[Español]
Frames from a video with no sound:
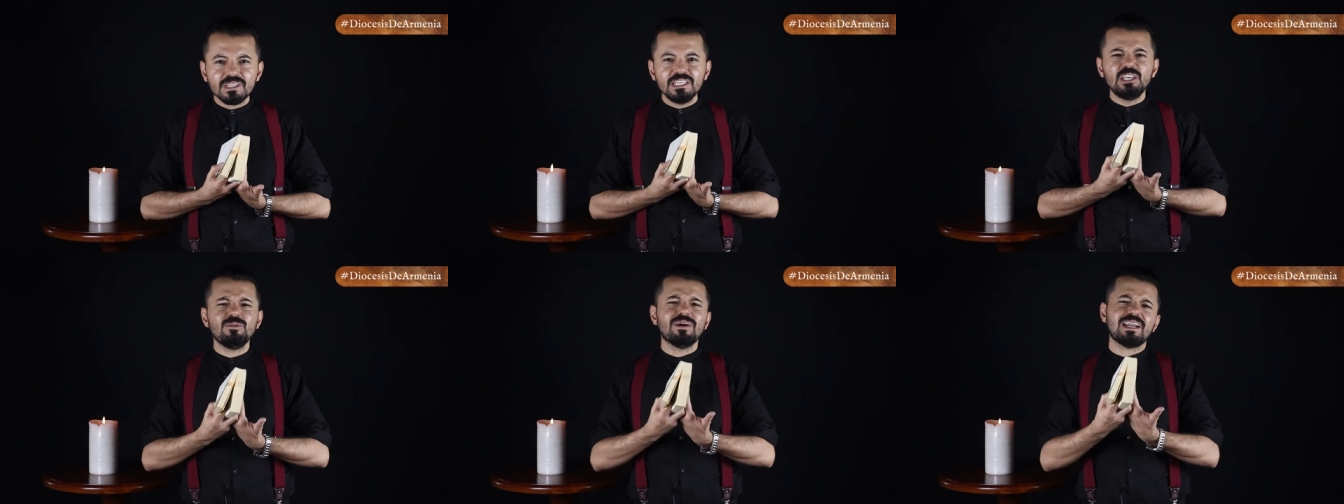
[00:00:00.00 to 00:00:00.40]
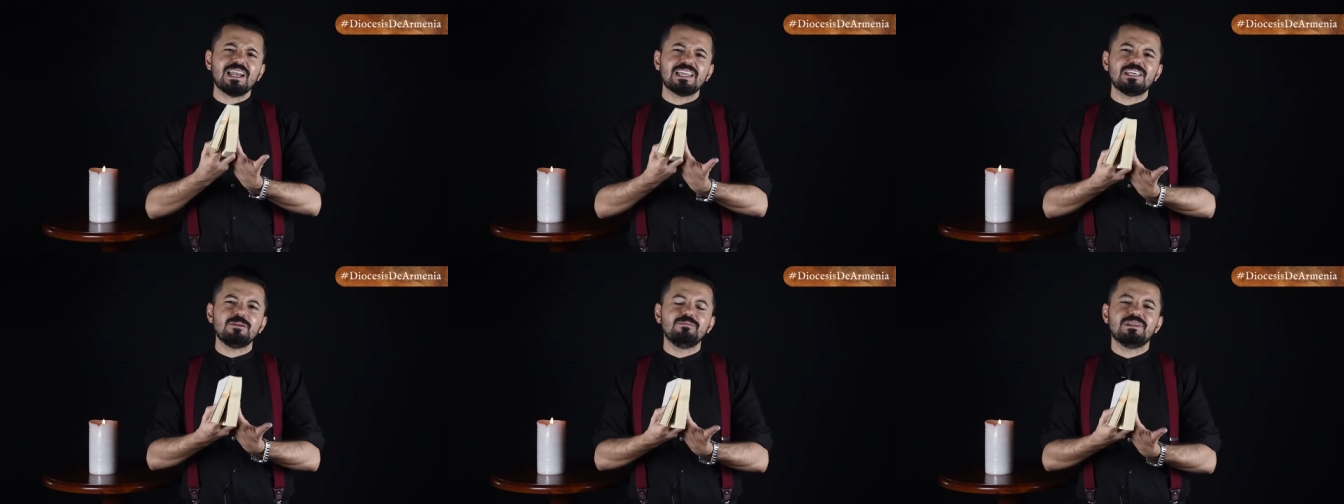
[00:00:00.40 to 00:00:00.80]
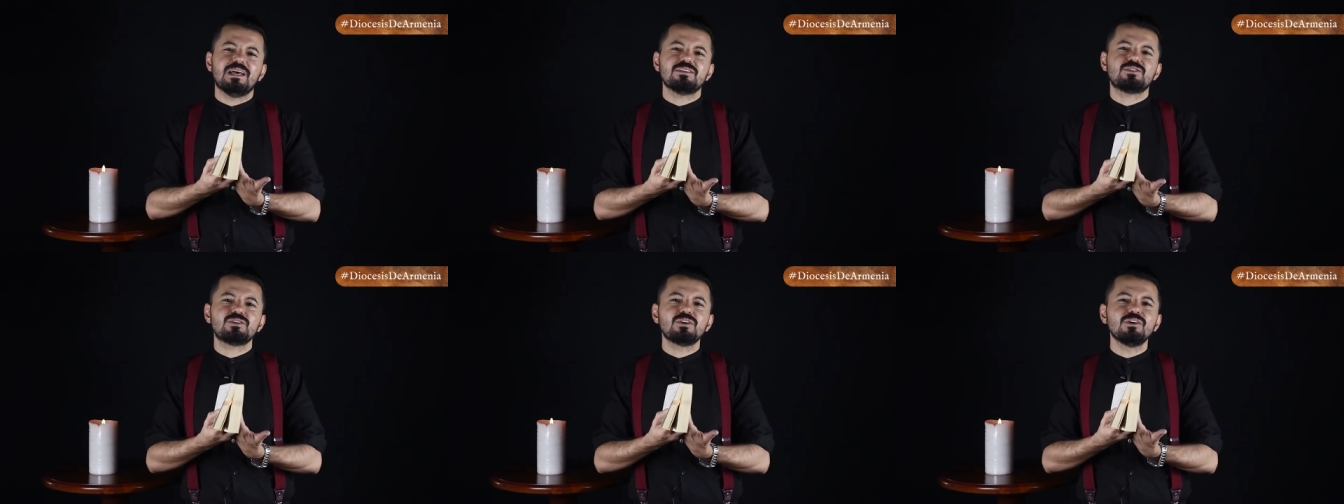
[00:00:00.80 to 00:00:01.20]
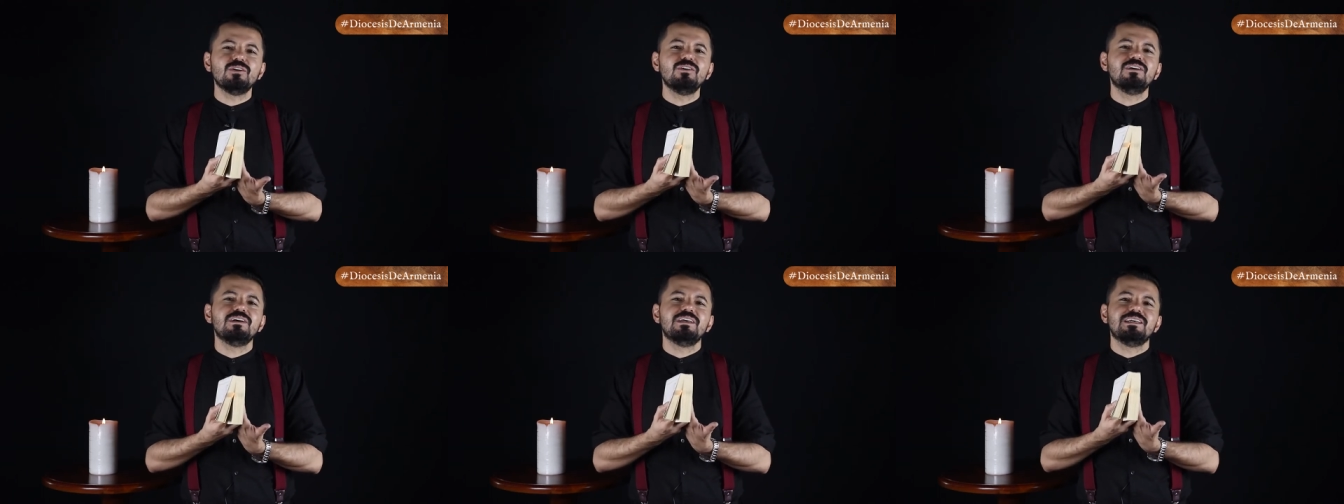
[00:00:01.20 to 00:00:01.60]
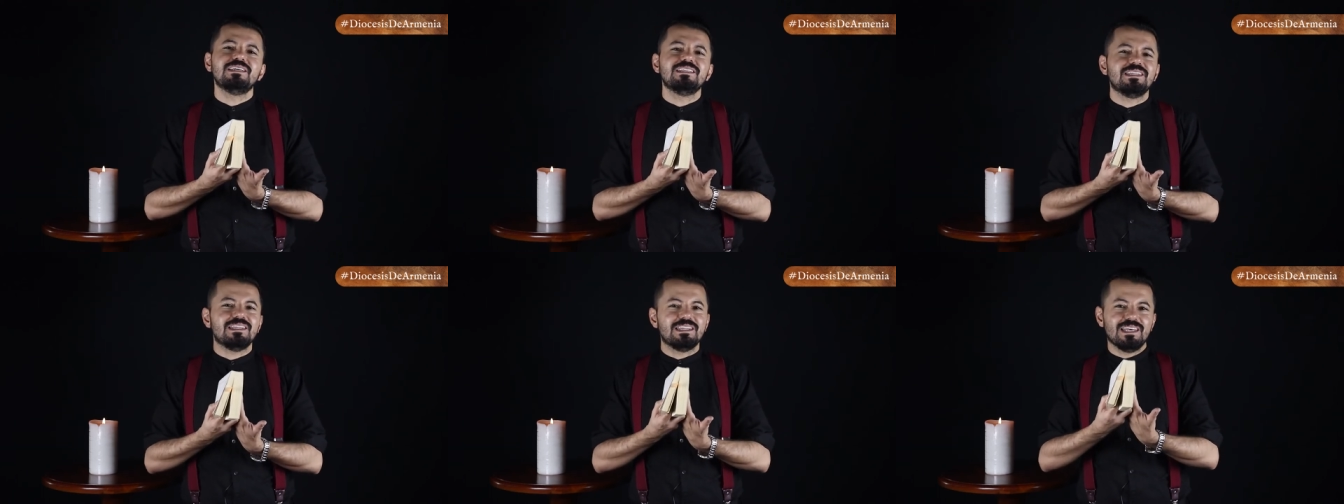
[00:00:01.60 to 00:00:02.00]
iban al gimnasio
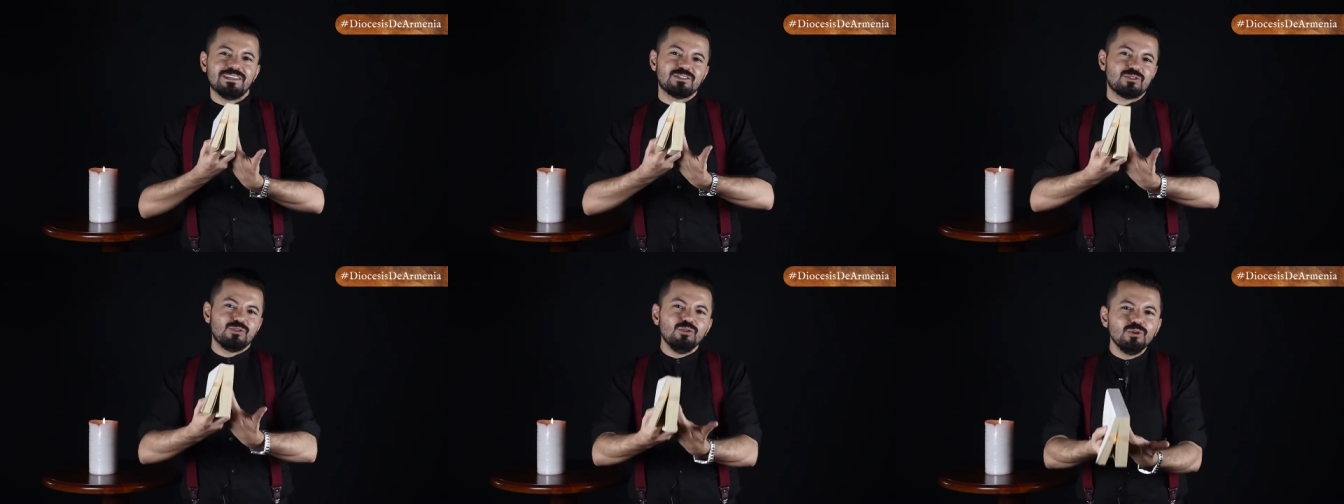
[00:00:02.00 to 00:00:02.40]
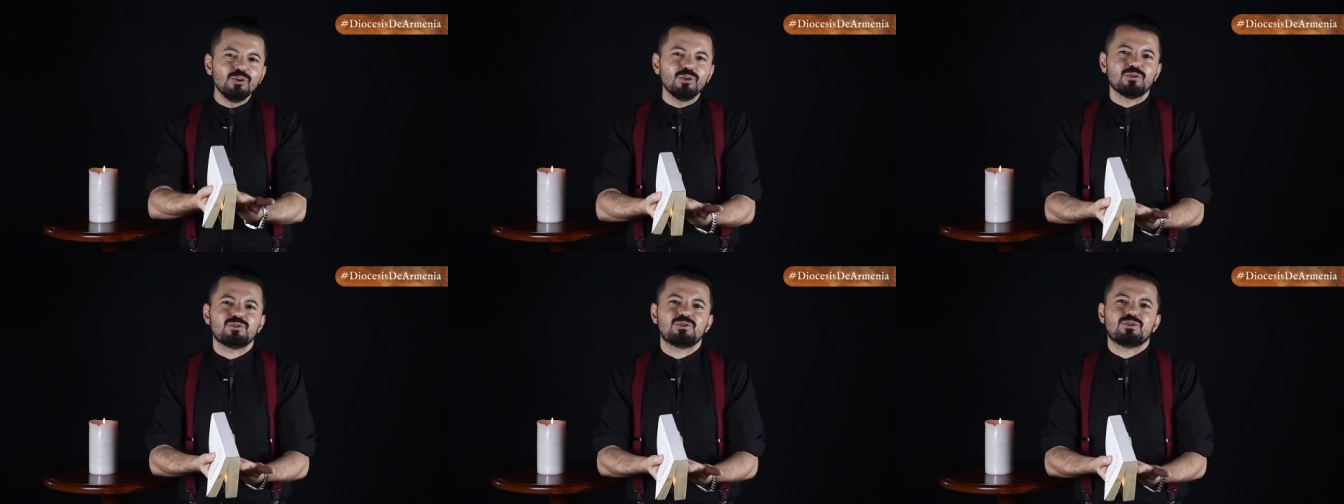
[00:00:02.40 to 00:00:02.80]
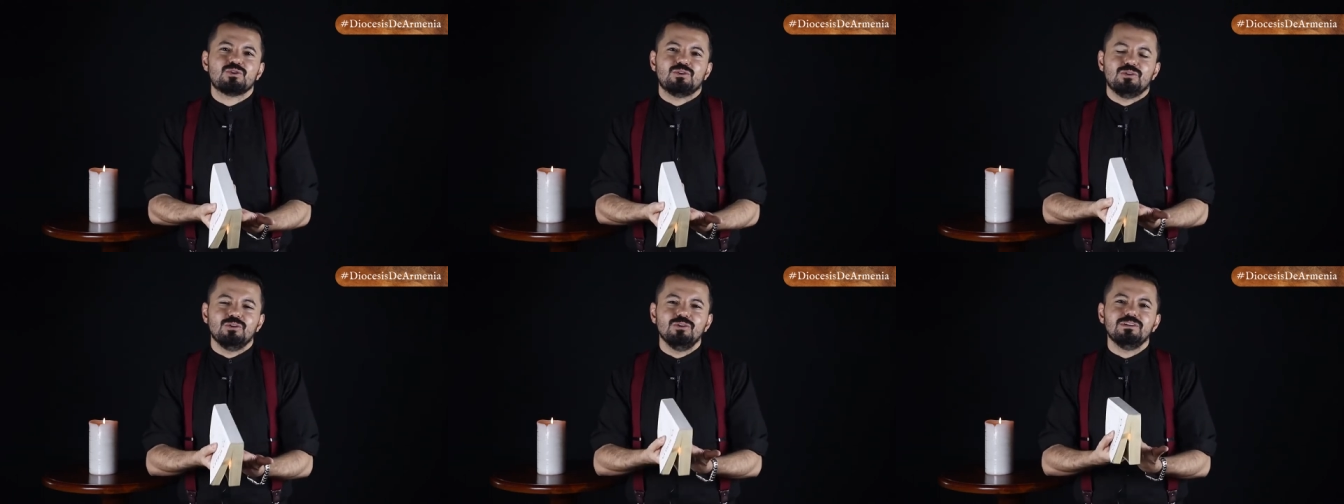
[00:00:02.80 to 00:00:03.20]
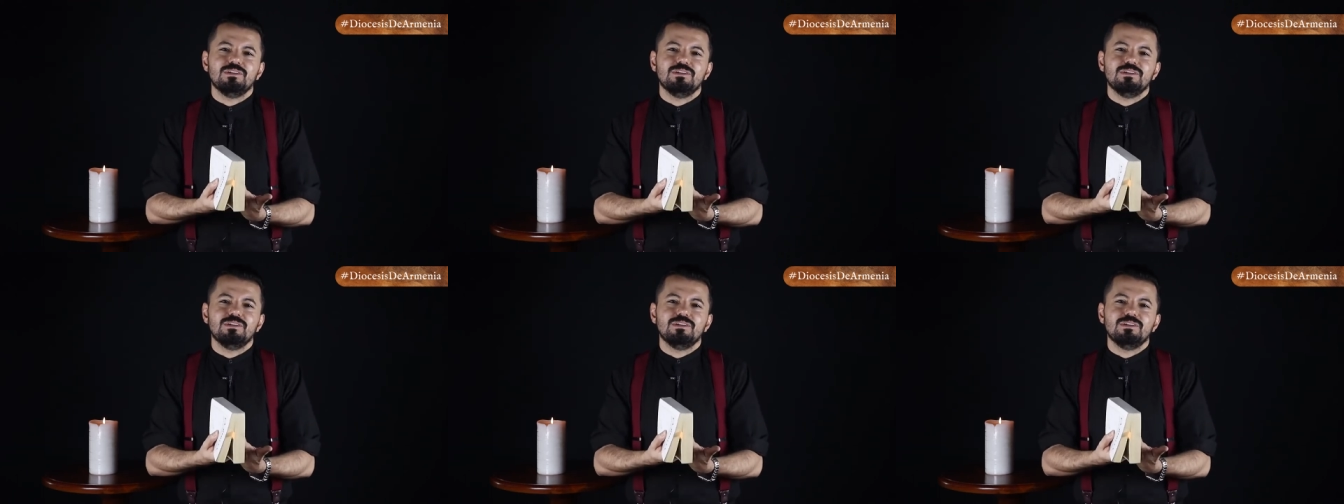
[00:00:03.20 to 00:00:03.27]
desnudos.